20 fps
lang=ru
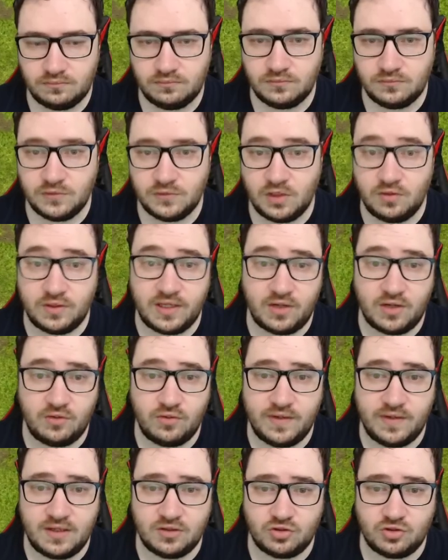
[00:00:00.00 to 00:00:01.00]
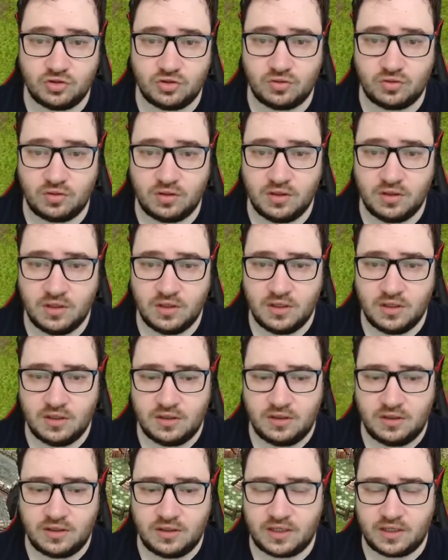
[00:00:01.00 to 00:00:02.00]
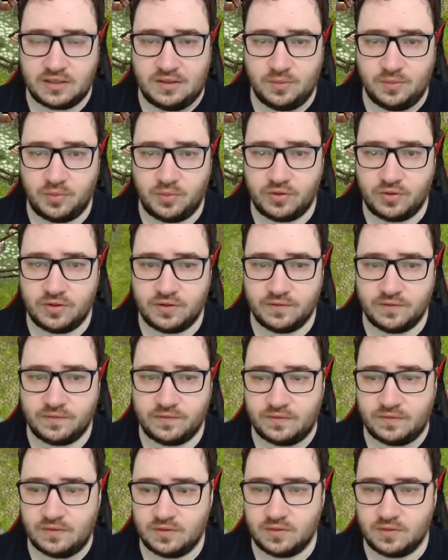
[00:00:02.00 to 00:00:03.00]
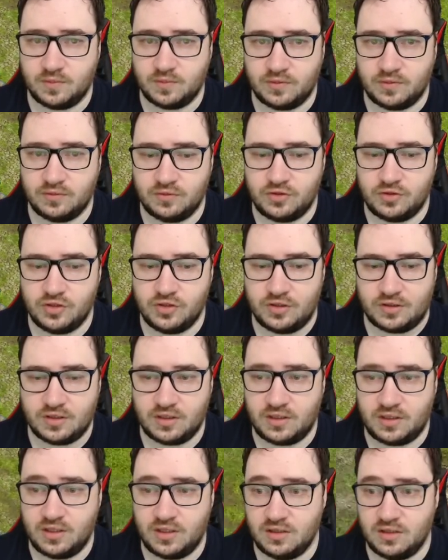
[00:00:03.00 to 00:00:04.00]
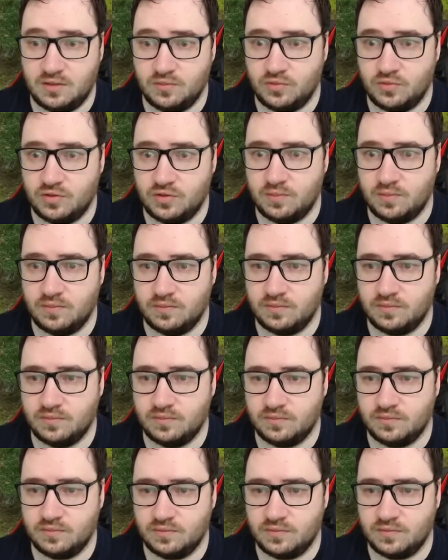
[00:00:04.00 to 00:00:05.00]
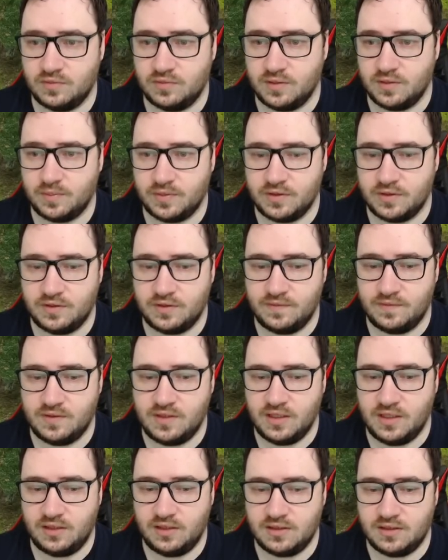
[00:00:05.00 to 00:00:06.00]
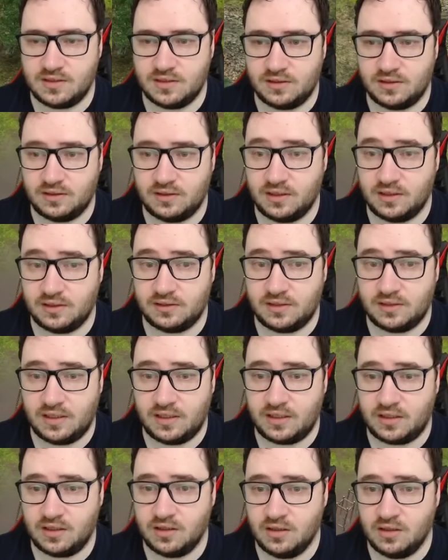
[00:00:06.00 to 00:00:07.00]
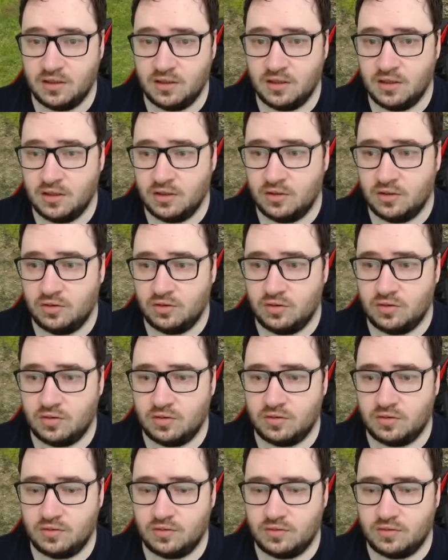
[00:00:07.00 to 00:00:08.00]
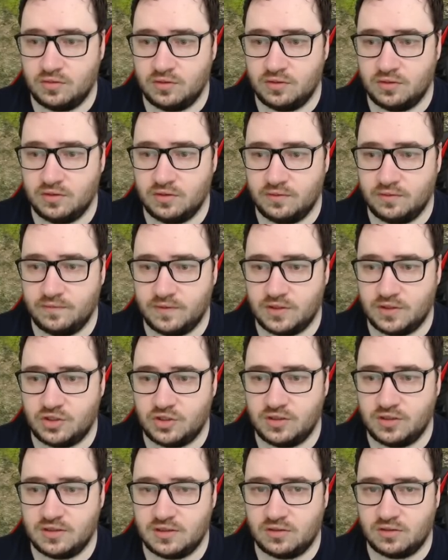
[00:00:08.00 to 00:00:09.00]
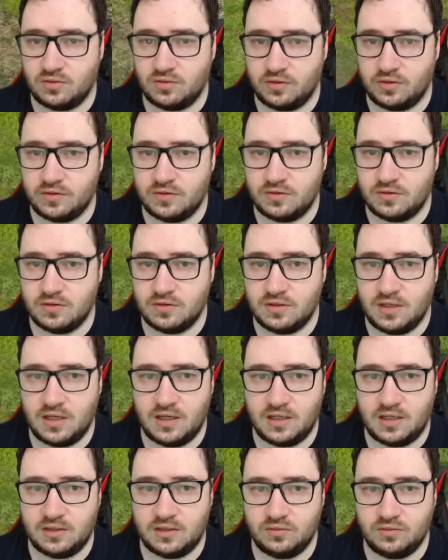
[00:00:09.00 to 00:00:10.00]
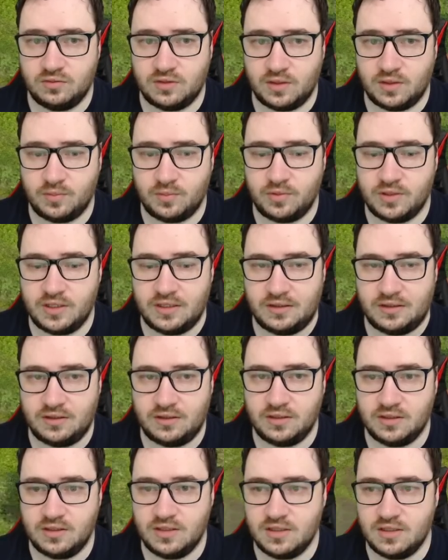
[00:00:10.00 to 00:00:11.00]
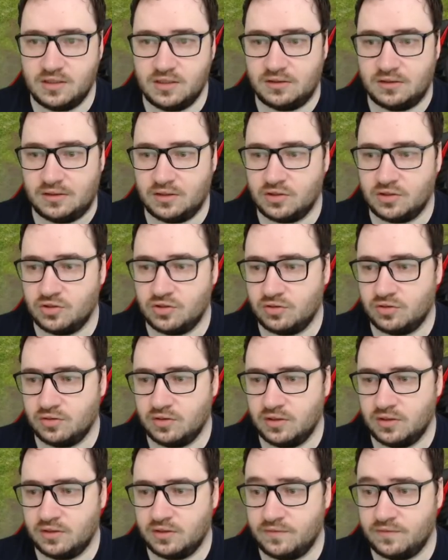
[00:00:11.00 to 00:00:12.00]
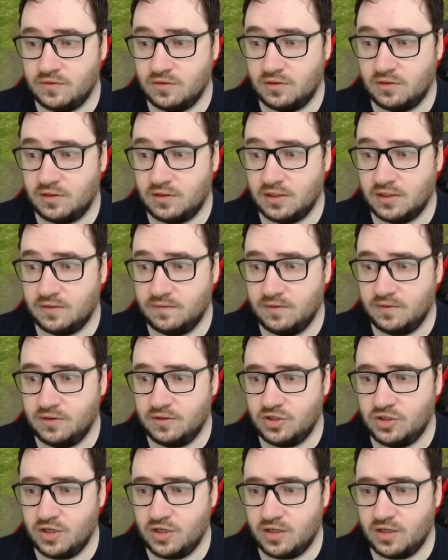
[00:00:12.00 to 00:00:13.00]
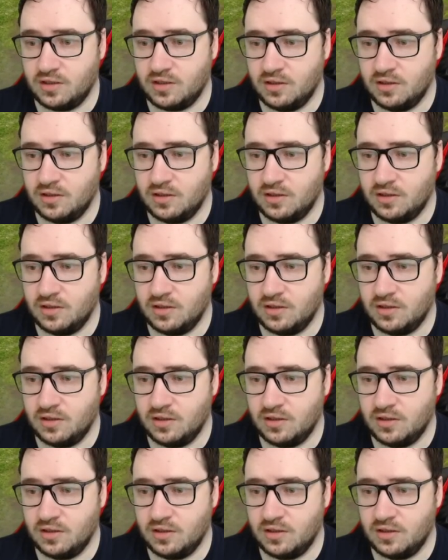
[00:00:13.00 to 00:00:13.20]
Но я уверен, что Рак не против э, получить какие-нибудь типа дивиденды с этой атаки. Но он вложился только сюда, а тут апгрейд не делал, так что это все-таки отвлечение.